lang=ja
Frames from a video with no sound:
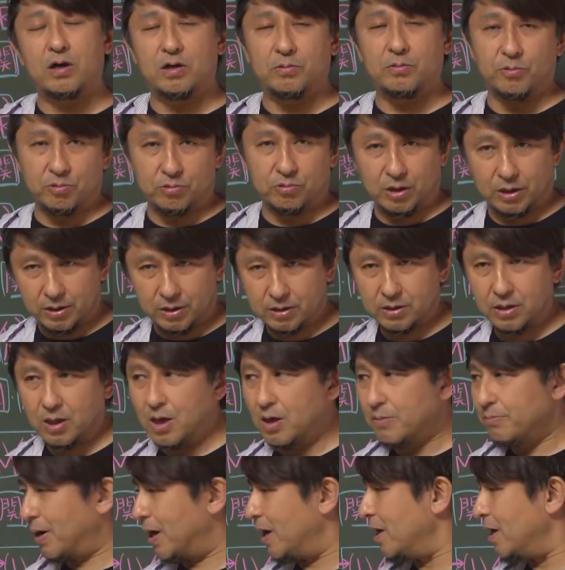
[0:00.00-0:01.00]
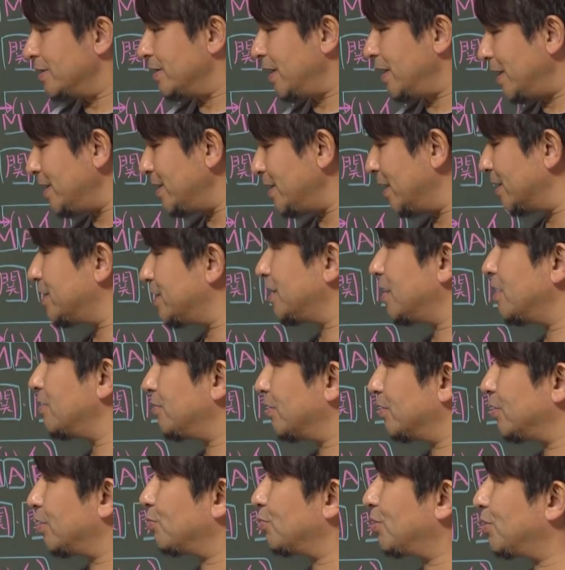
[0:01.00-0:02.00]
るものなんです。まあ、何が違う
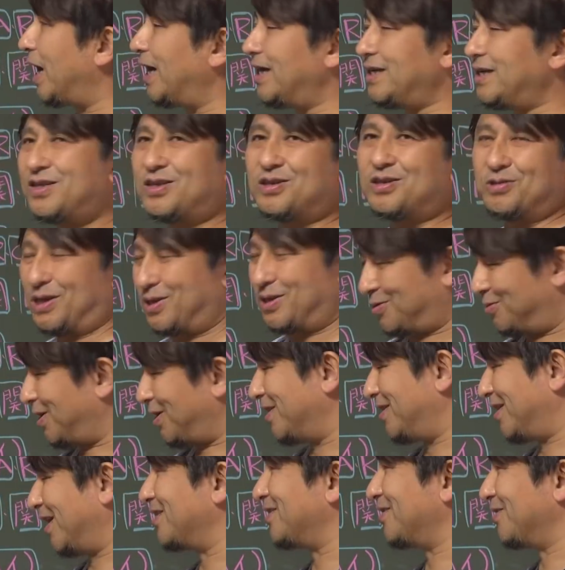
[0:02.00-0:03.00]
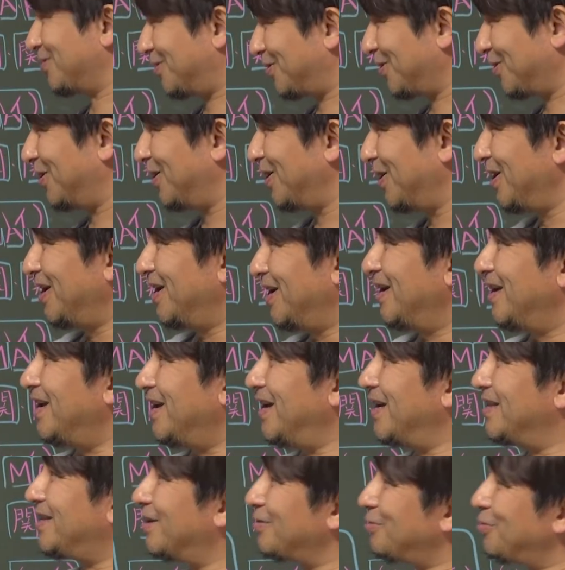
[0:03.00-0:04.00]
かというと、回数ですよ、簡単に言うと。
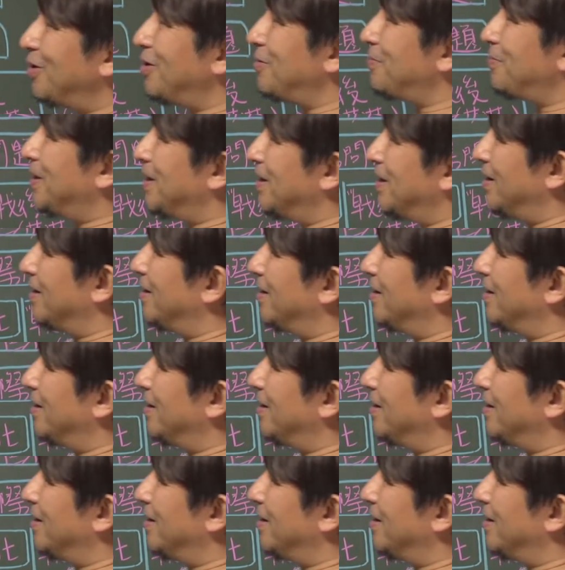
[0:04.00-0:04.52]
えー、例えば、